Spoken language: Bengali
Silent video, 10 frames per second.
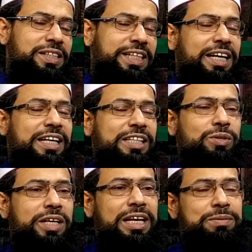যেখানে
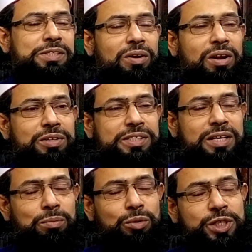রাসুল করিম সাল্লা
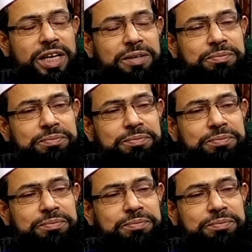সাল্লাম বলছিলেন